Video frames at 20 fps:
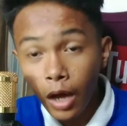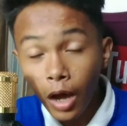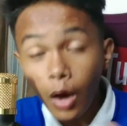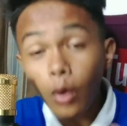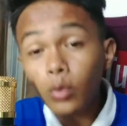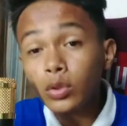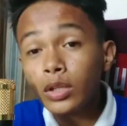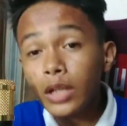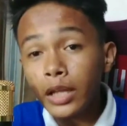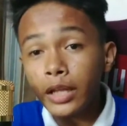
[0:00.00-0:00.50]

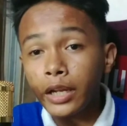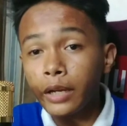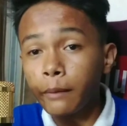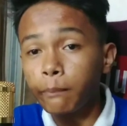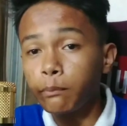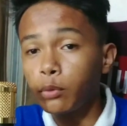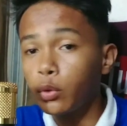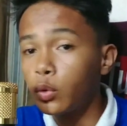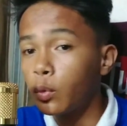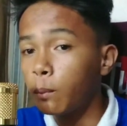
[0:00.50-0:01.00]
how nila
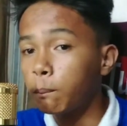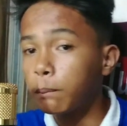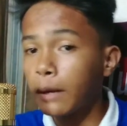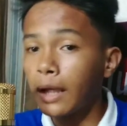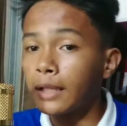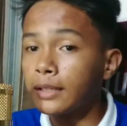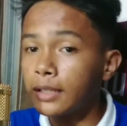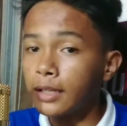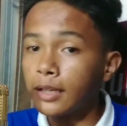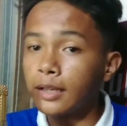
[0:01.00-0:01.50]
i-review yung
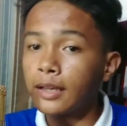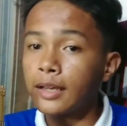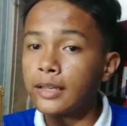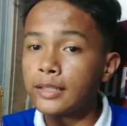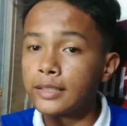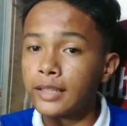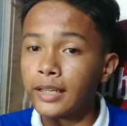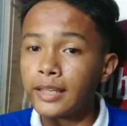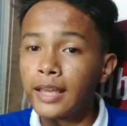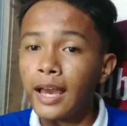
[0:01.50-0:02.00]
product
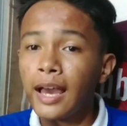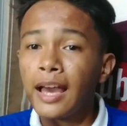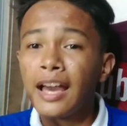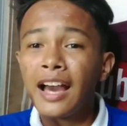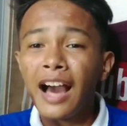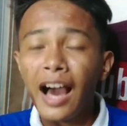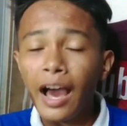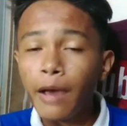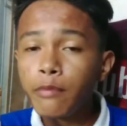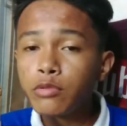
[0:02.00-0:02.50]
guys kaya
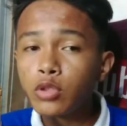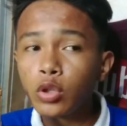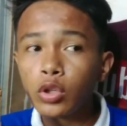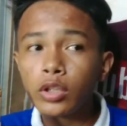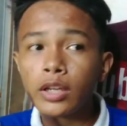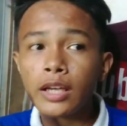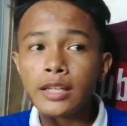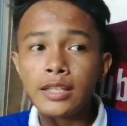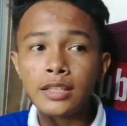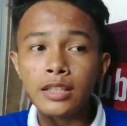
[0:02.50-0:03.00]
I'm
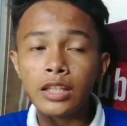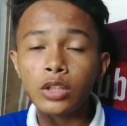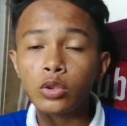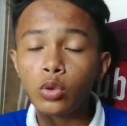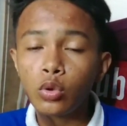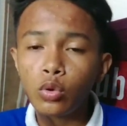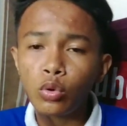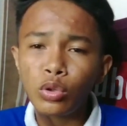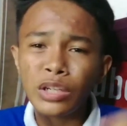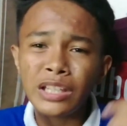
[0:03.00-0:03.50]
sorry guys hindi
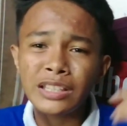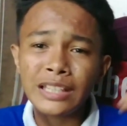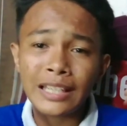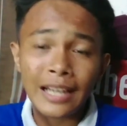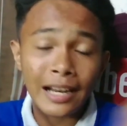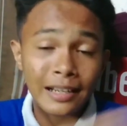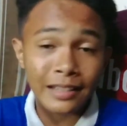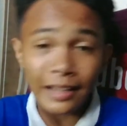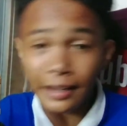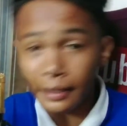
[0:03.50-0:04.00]
to yung
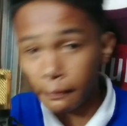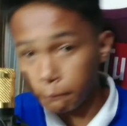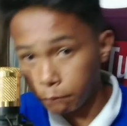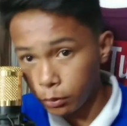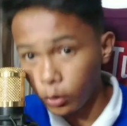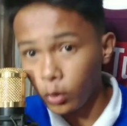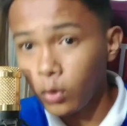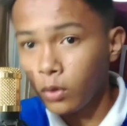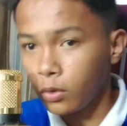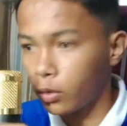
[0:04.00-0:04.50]
literal na
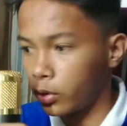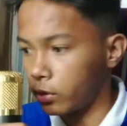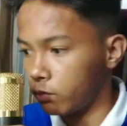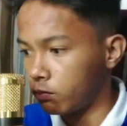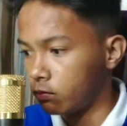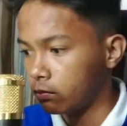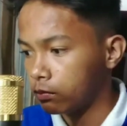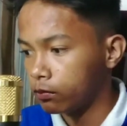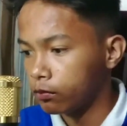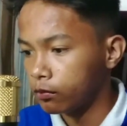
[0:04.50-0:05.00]
review. Oy,